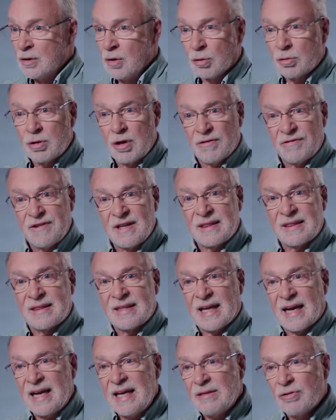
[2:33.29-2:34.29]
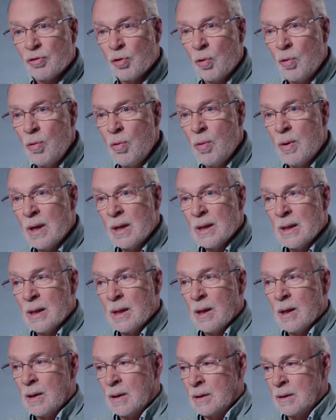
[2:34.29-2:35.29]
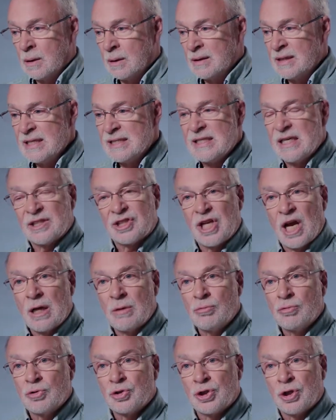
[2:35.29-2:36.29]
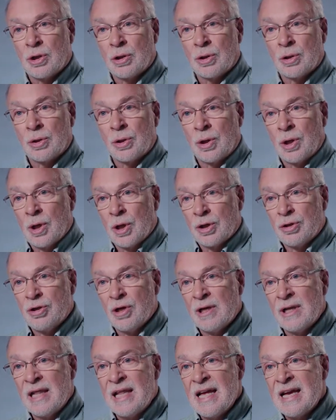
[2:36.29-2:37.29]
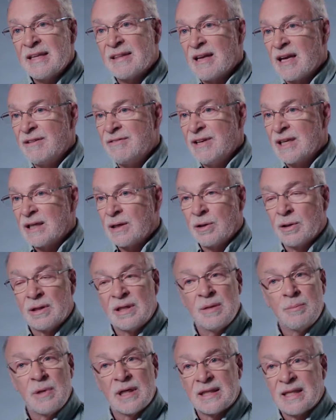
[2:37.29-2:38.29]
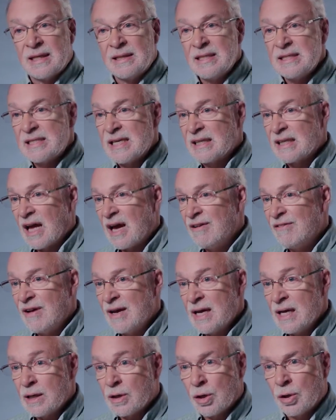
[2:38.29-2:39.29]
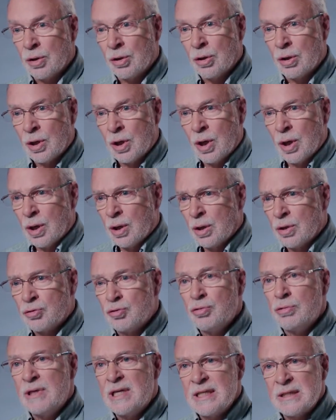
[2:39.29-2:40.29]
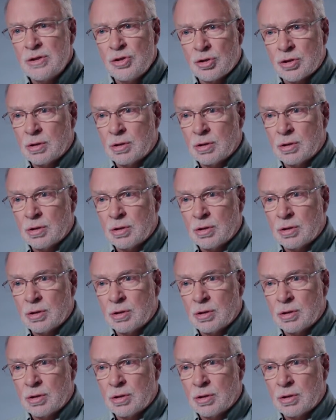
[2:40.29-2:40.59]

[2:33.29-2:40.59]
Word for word: Donc, il a fait très tôt euh, des échanges euh, de lettres avec euh, des botanistes à travers tout l'Est du